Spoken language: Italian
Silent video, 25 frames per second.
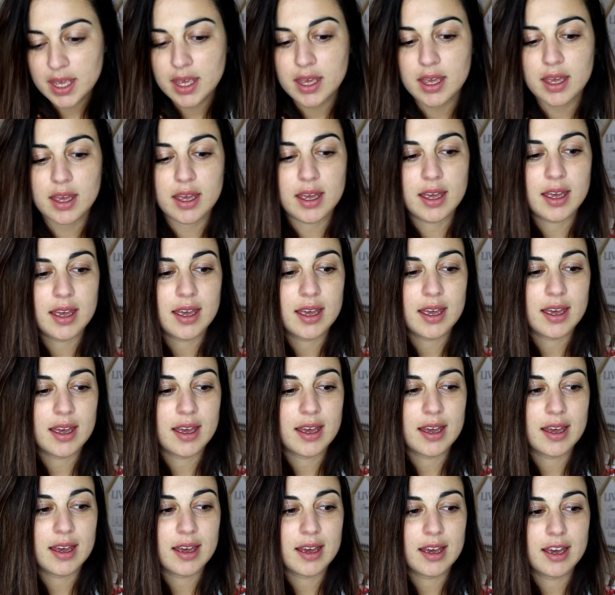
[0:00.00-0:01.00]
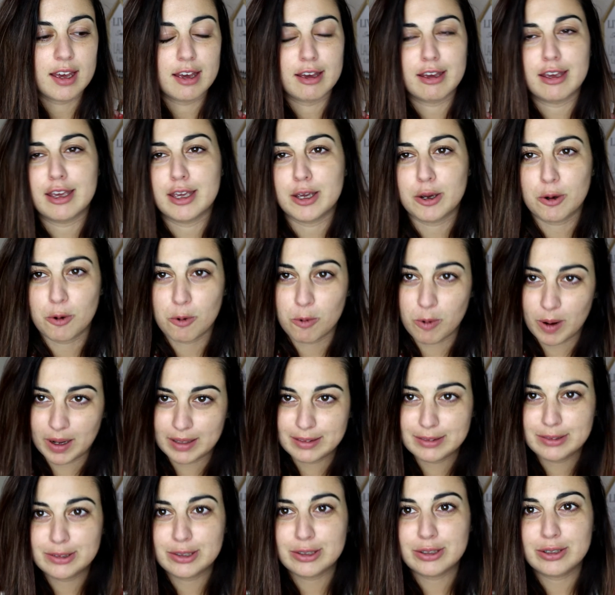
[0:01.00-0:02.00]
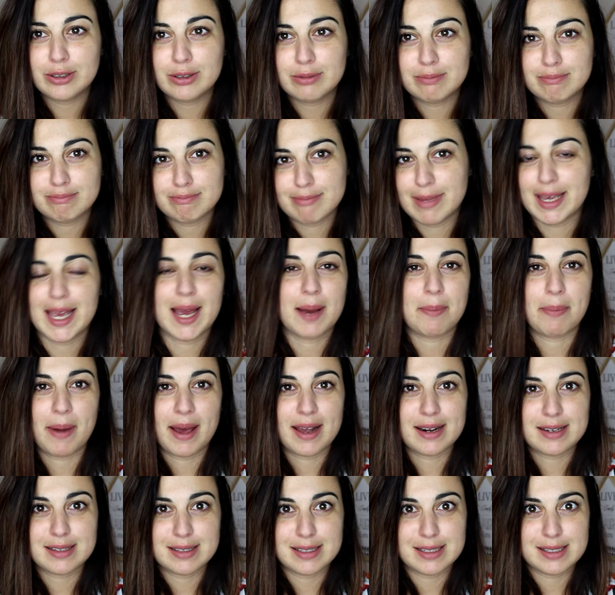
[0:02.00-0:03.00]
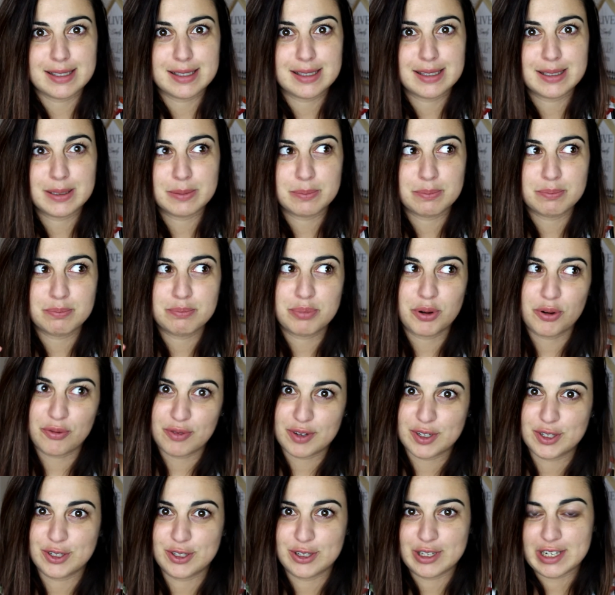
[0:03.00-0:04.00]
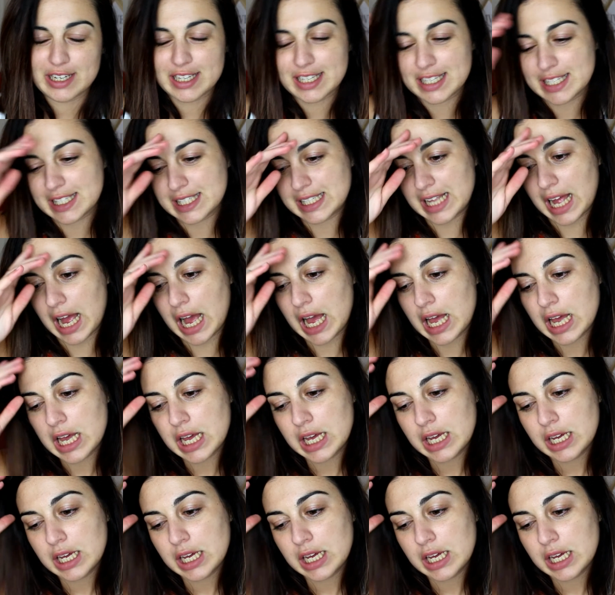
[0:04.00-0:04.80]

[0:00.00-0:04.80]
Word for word: eh, in quanto make-up artist professionista